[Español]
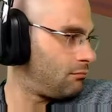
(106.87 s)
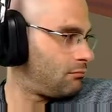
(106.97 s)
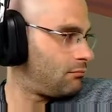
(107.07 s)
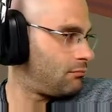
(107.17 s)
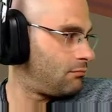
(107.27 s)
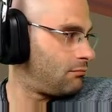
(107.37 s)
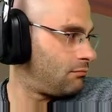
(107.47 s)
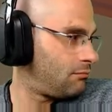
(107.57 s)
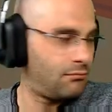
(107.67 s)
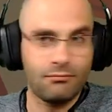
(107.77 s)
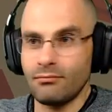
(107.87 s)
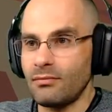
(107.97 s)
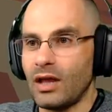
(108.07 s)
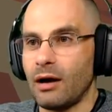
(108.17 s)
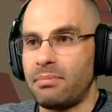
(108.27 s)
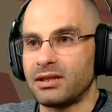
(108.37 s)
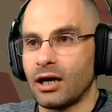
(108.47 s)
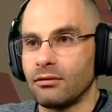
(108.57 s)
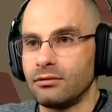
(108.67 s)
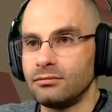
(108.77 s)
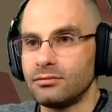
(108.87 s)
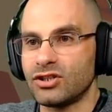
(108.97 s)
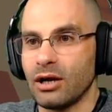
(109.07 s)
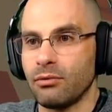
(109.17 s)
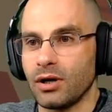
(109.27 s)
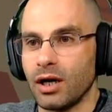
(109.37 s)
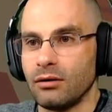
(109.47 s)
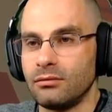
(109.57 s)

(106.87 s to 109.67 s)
¿Pero qué ha pasado? Ha petado, se ha bugueado.